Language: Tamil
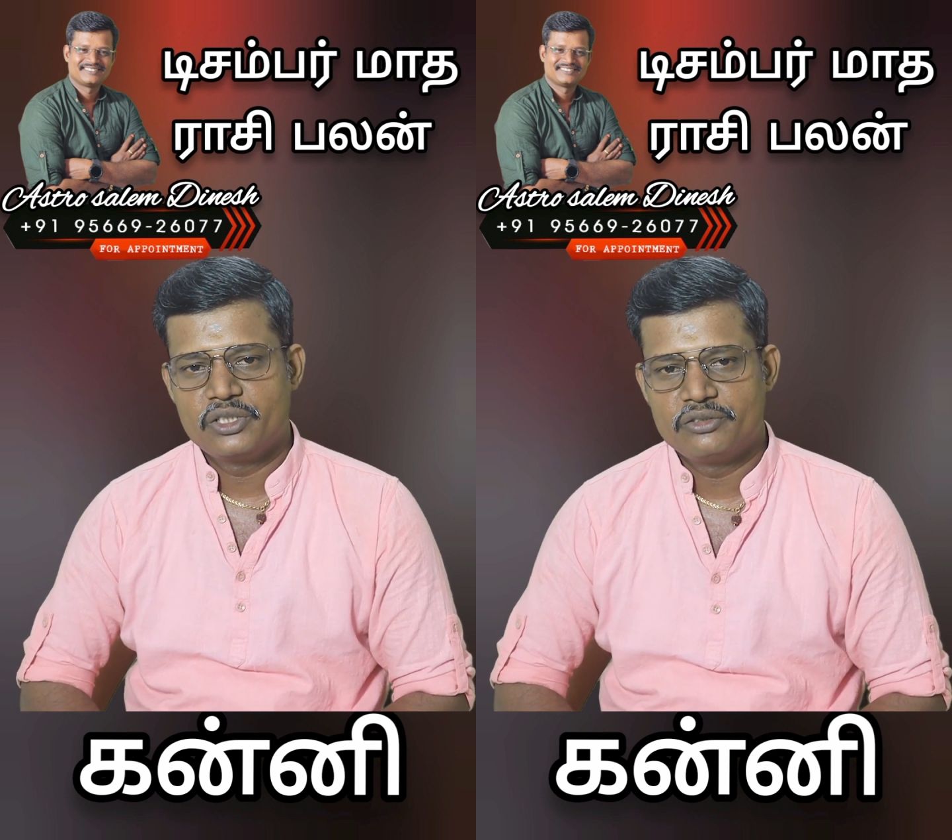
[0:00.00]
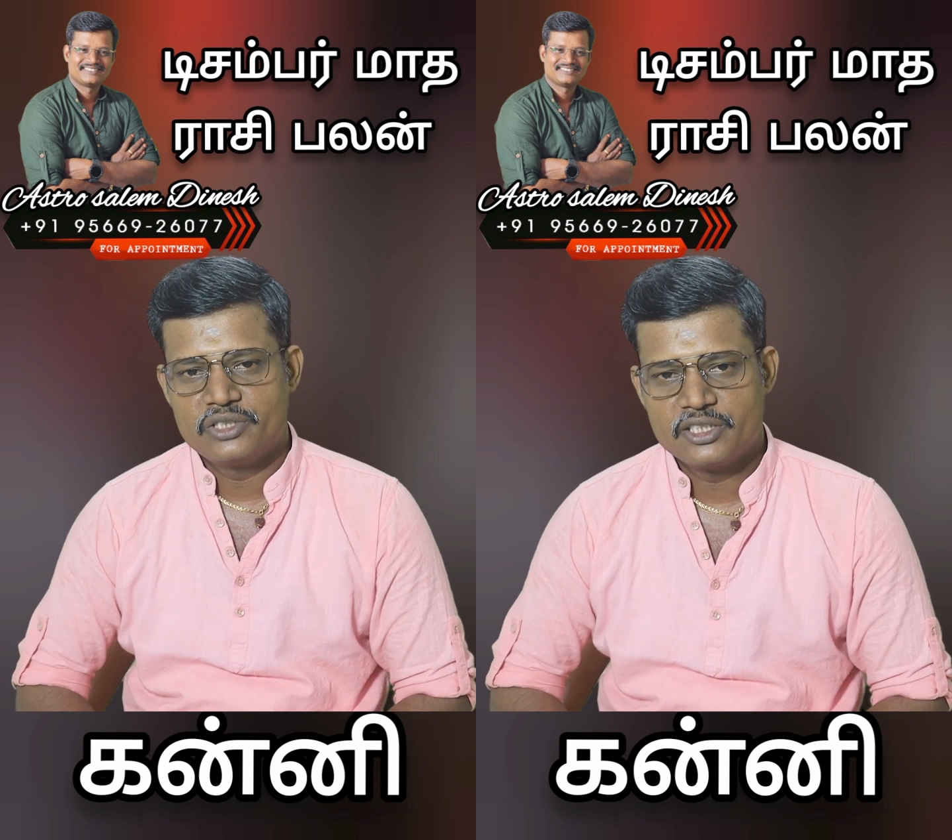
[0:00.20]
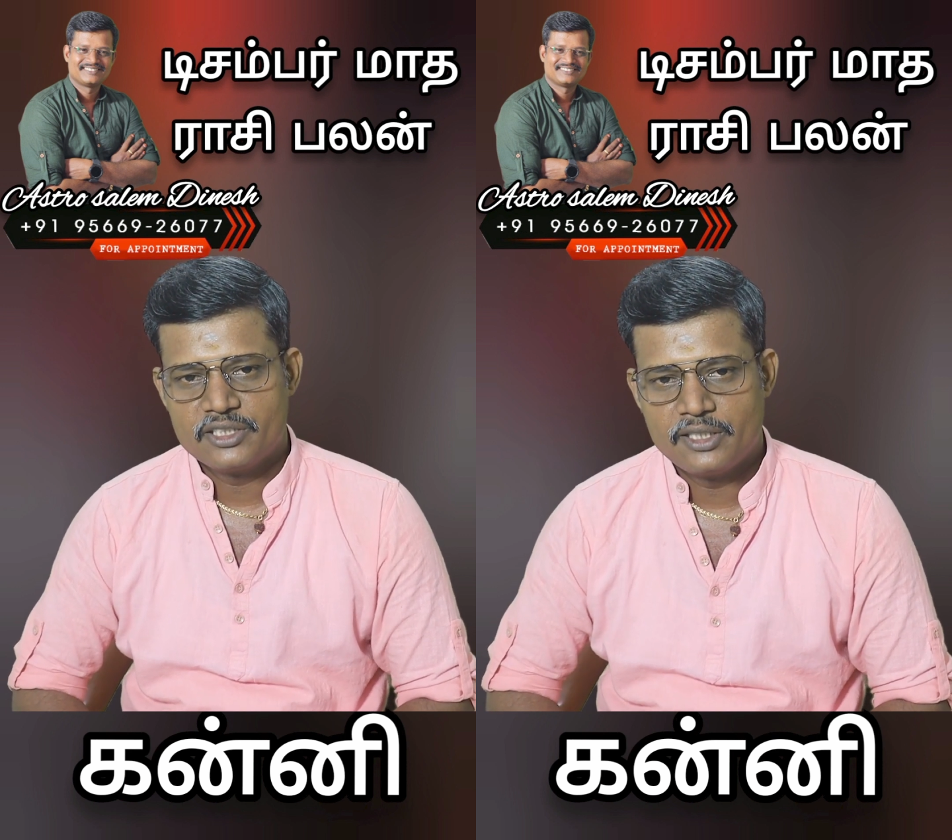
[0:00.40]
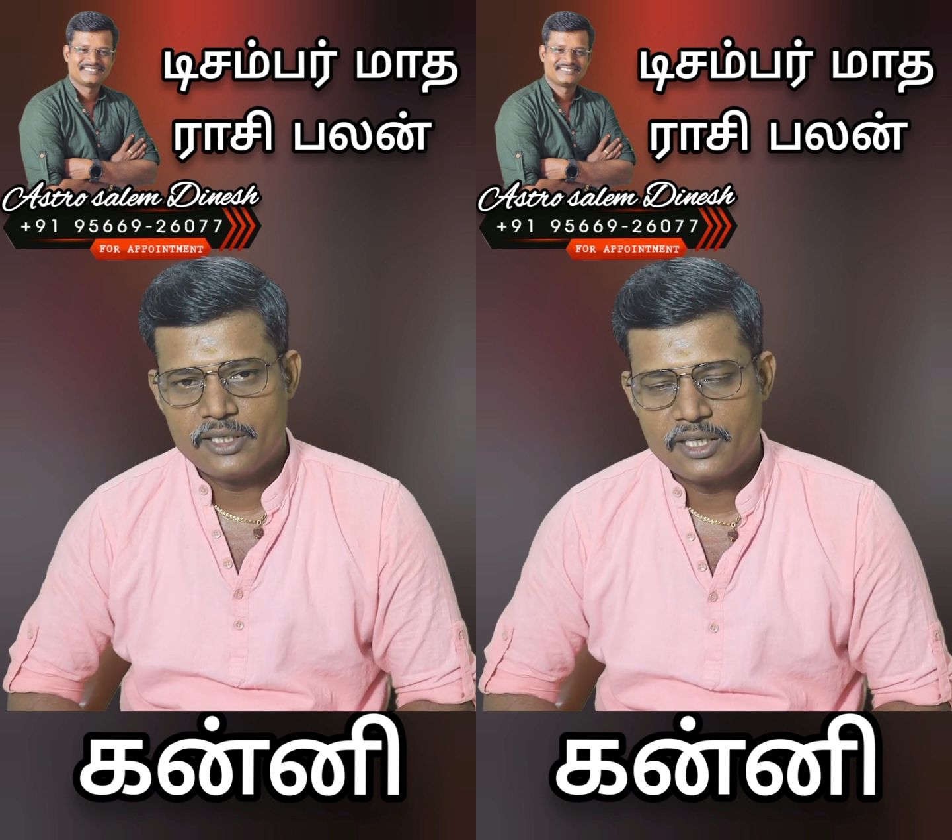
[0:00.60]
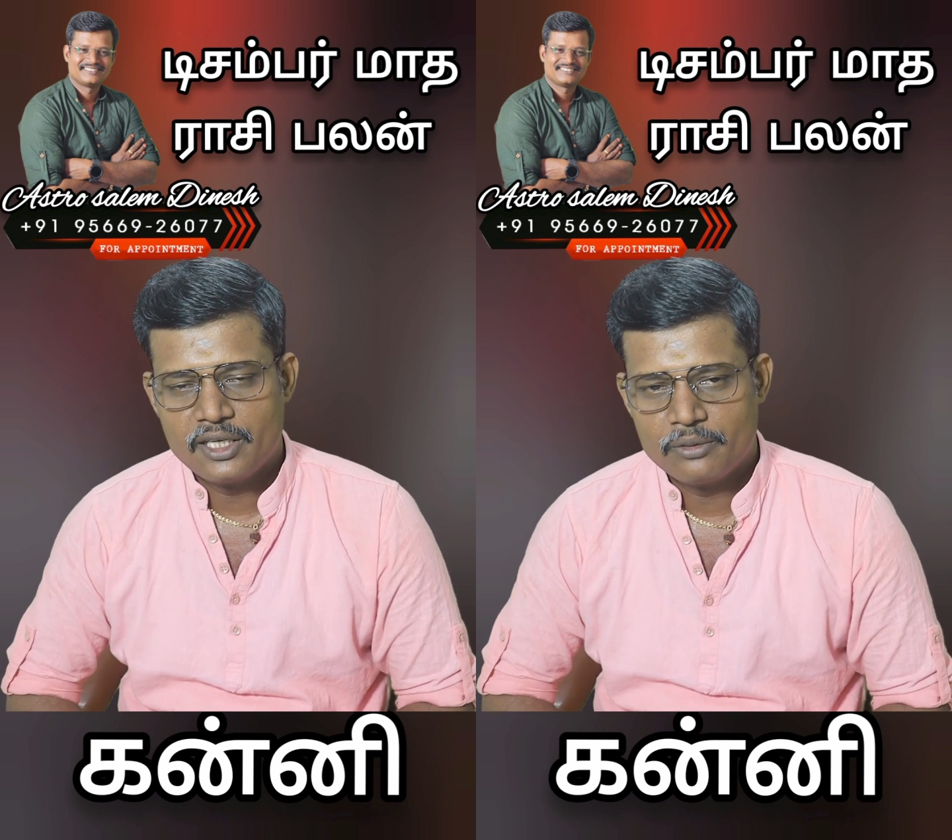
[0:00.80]
முக்கிய விசேஷ
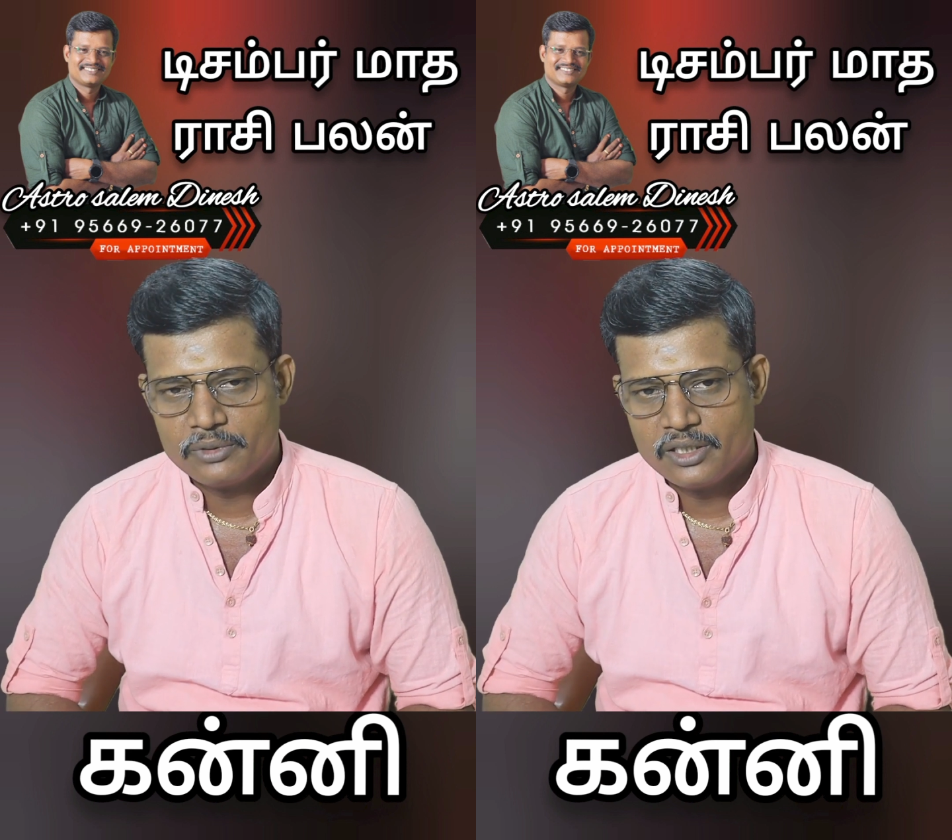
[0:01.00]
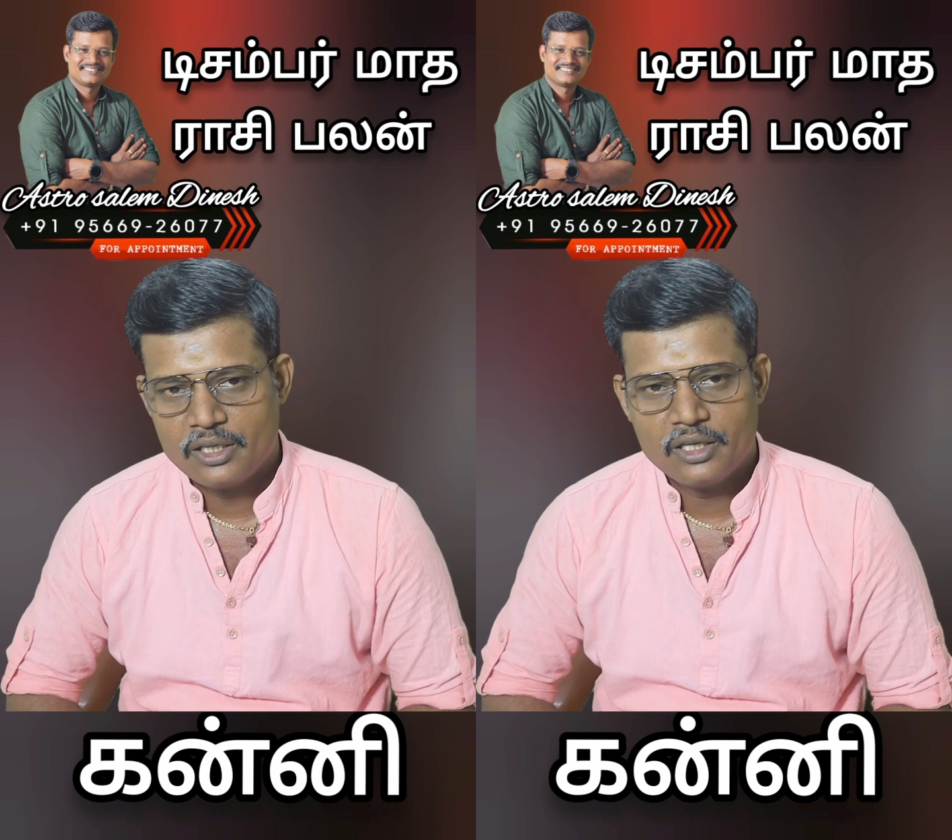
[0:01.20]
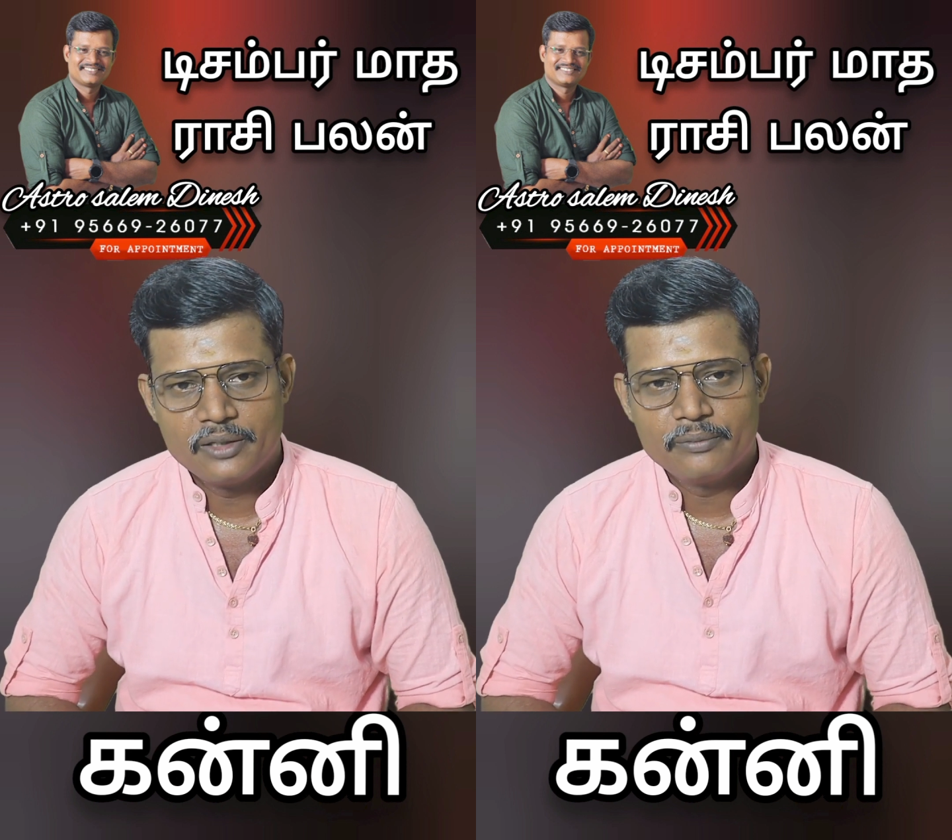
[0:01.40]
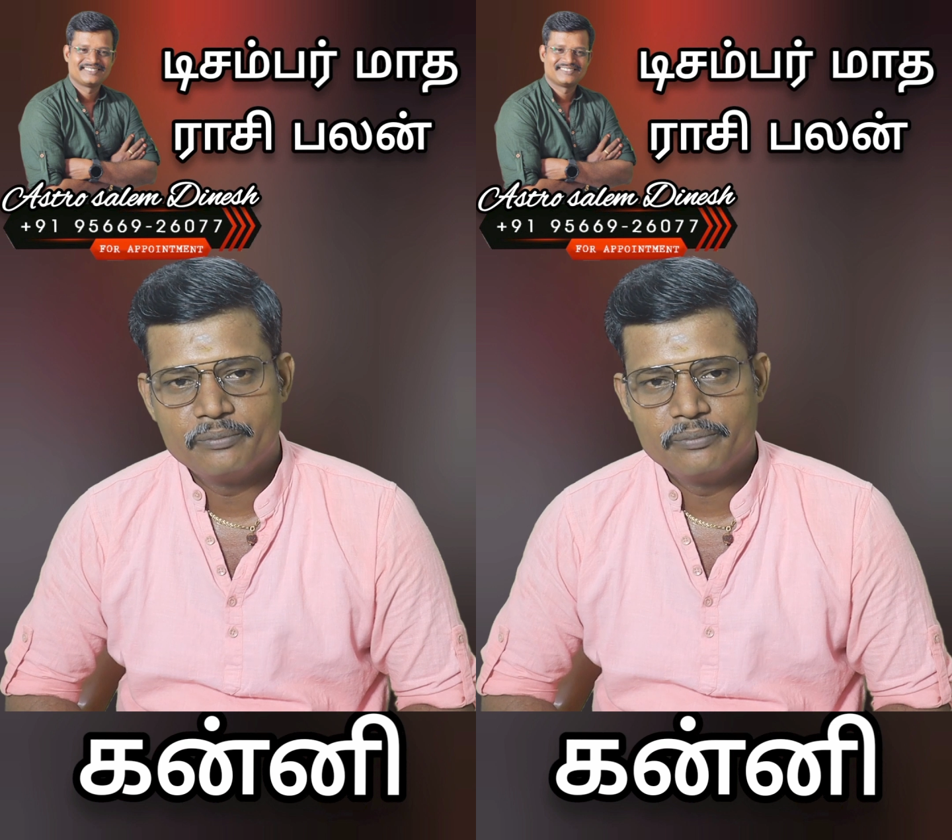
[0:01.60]
தினங்கள் அப்படின்னா